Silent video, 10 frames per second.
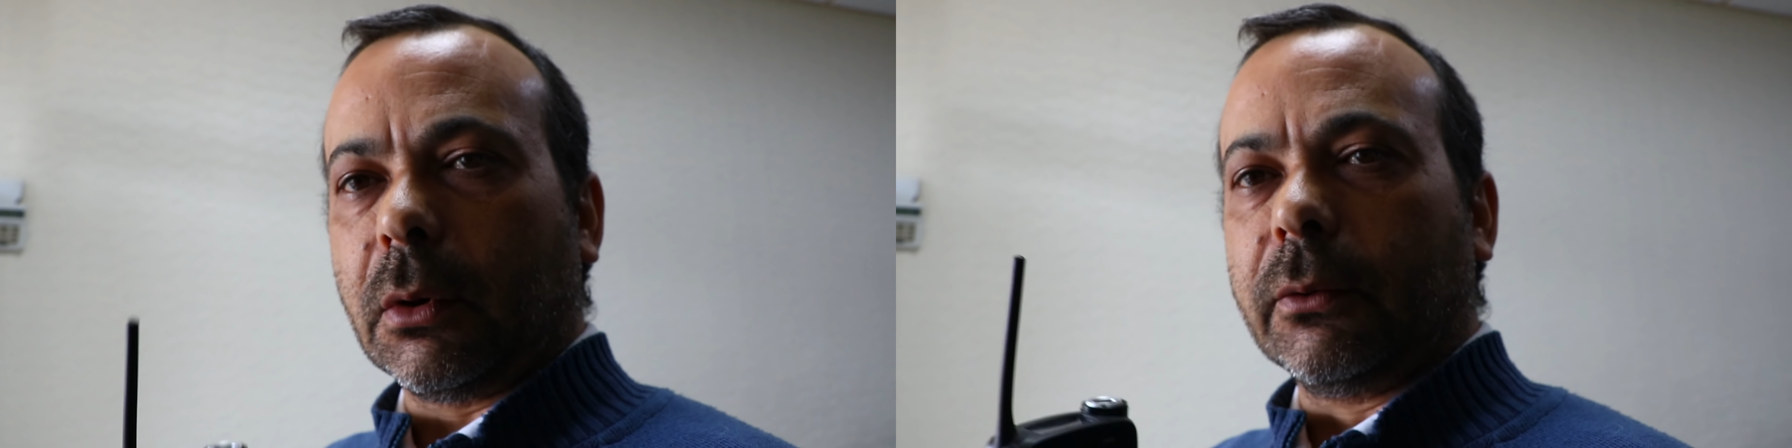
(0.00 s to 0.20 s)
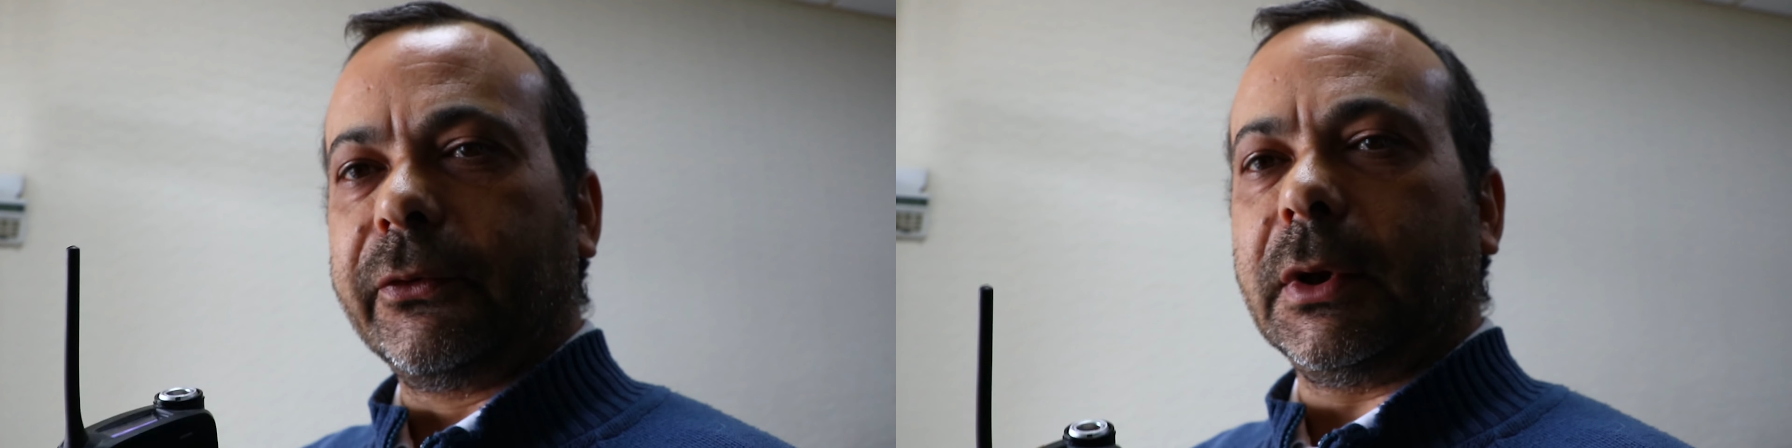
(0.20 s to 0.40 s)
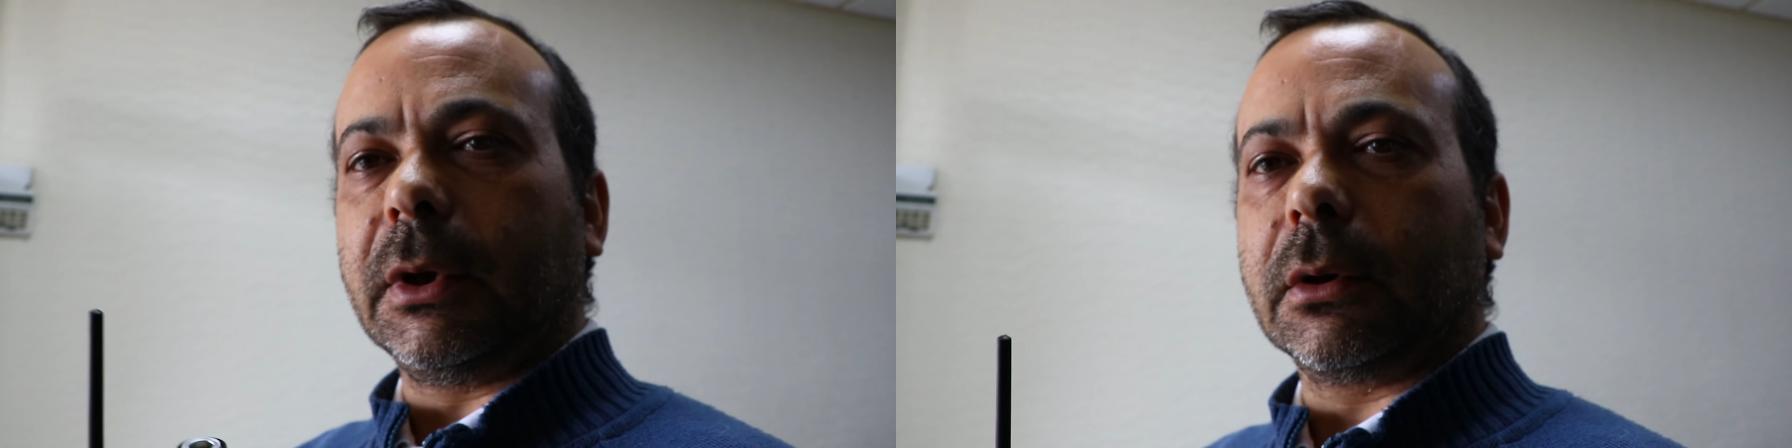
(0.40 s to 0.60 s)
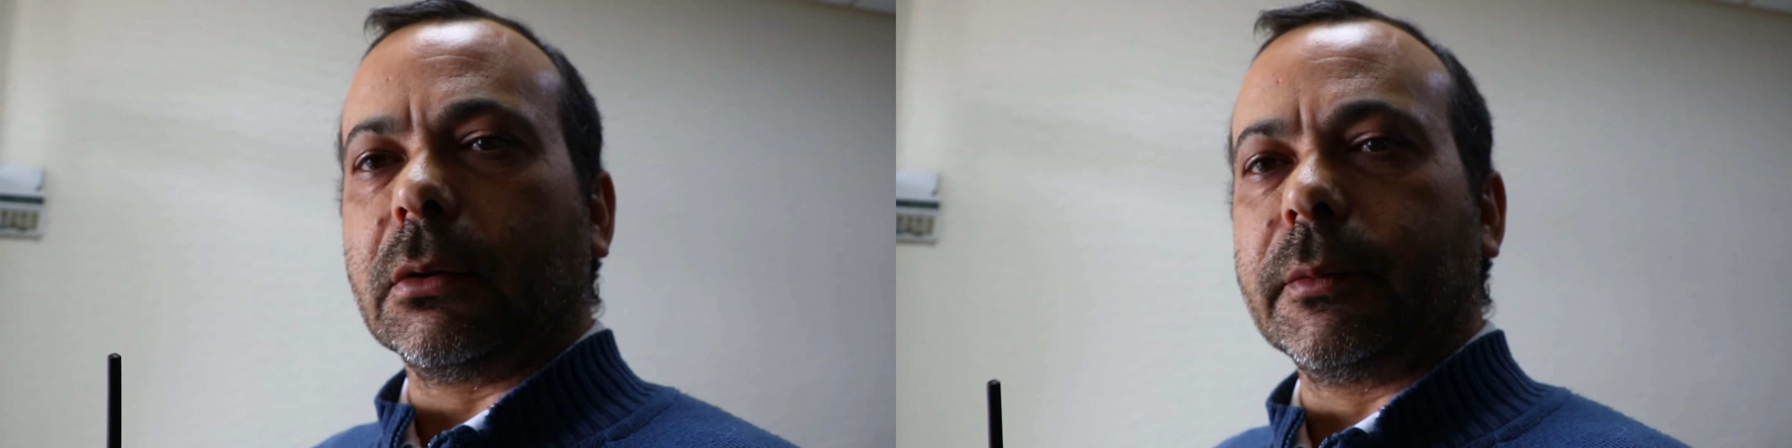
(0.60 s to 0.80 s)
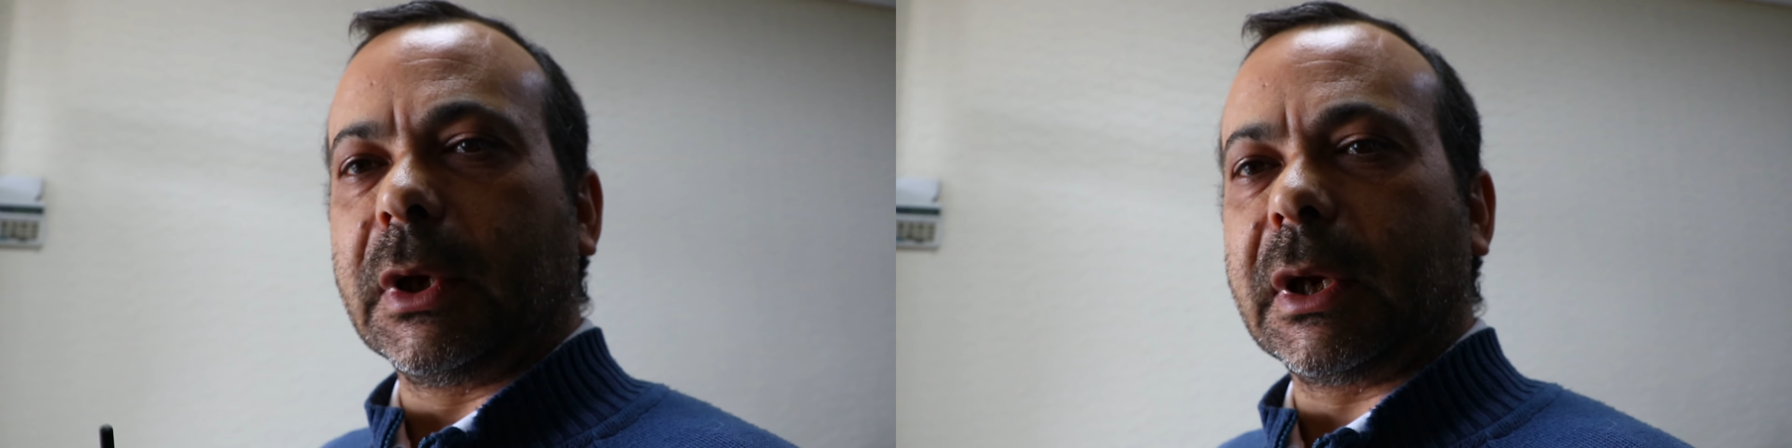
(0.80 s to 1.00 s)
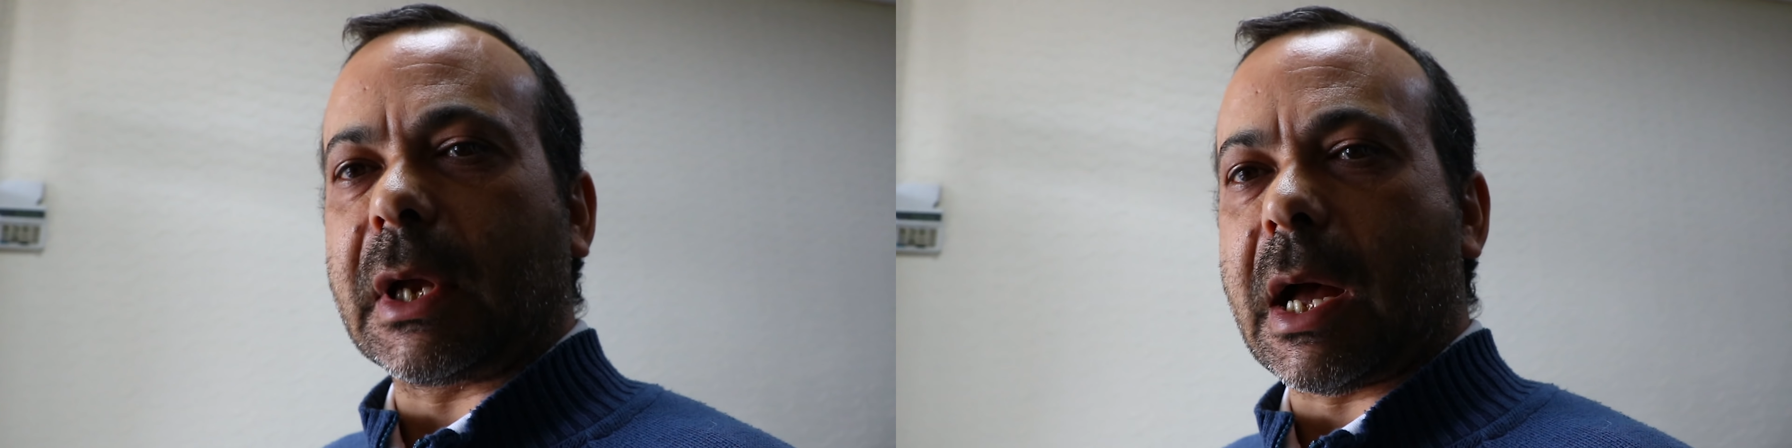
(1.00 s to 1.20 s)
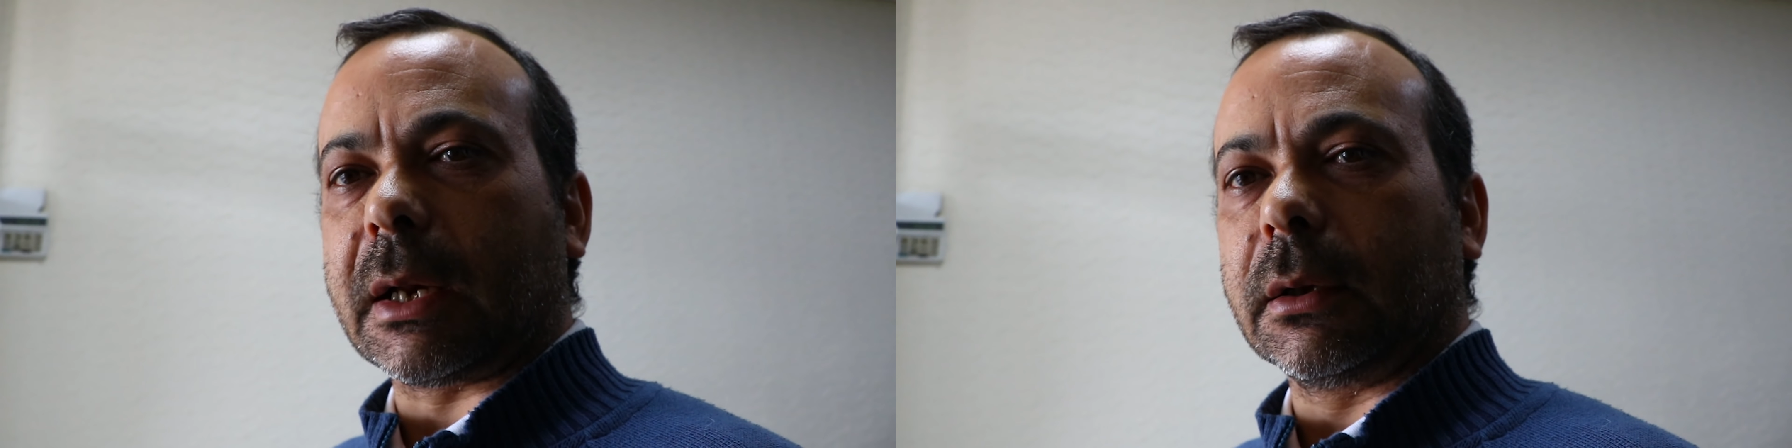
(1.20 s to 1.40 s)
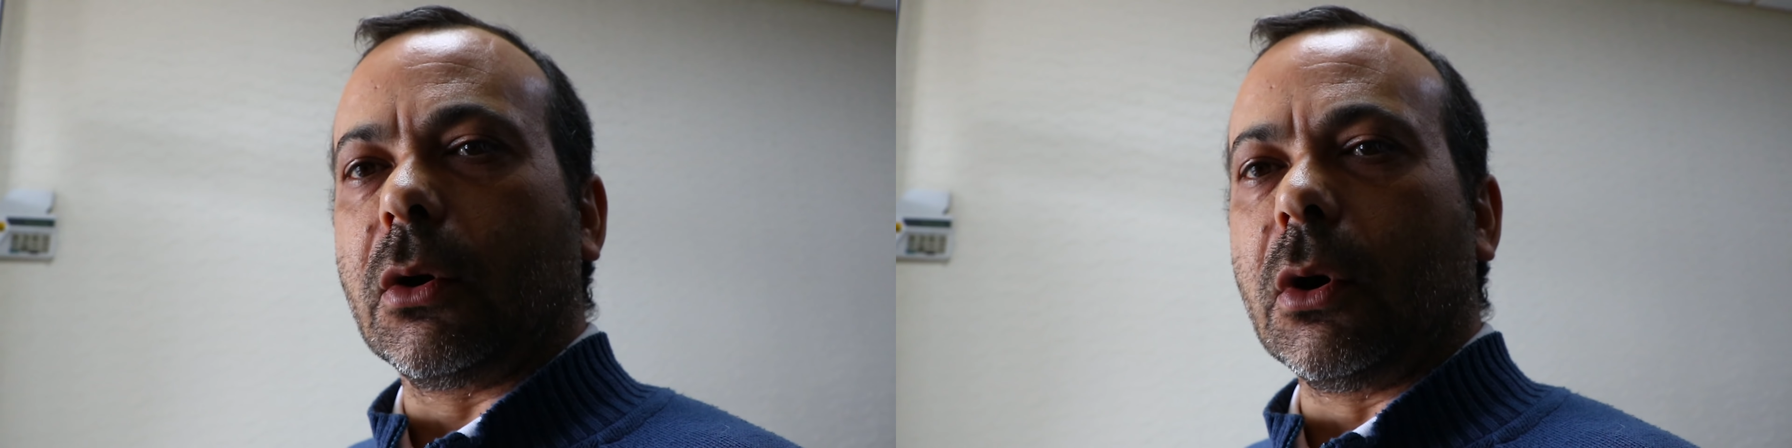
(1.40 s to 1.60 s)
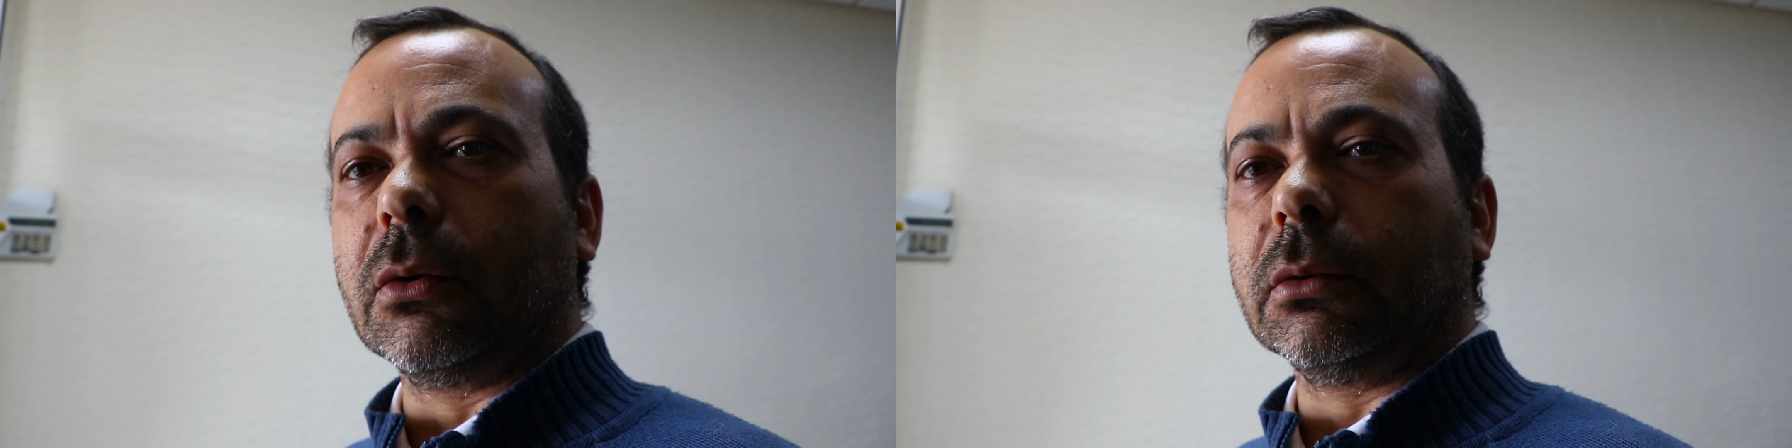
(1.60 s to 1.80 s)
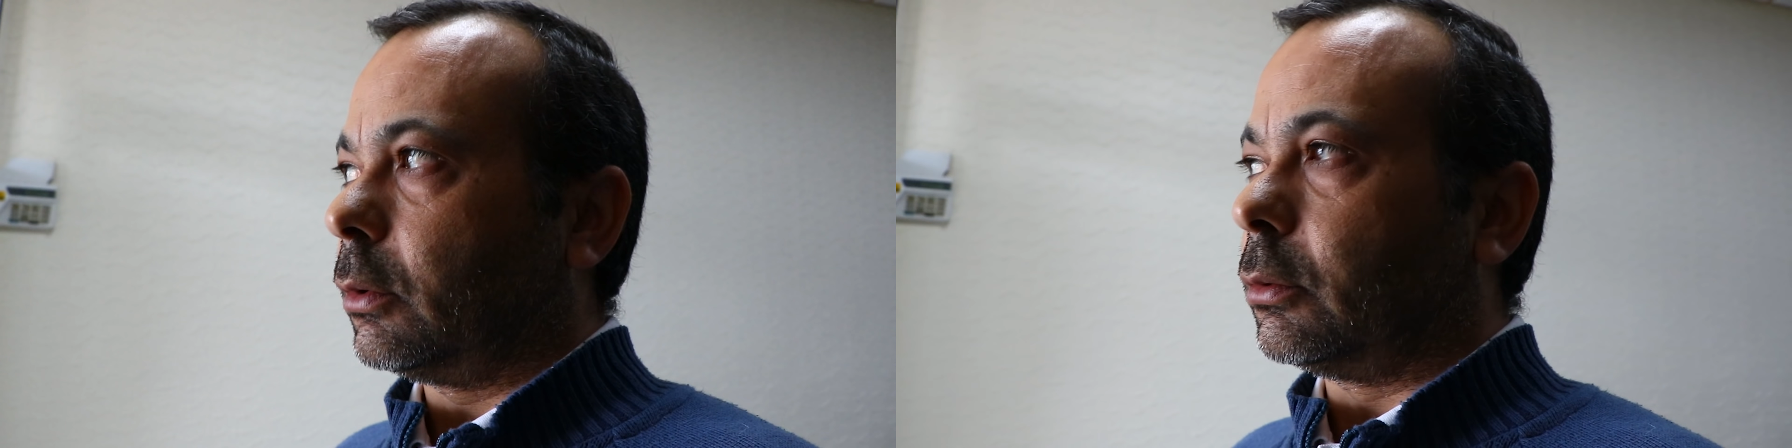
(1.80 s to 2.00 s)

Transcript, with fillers: ouvir e comunicar com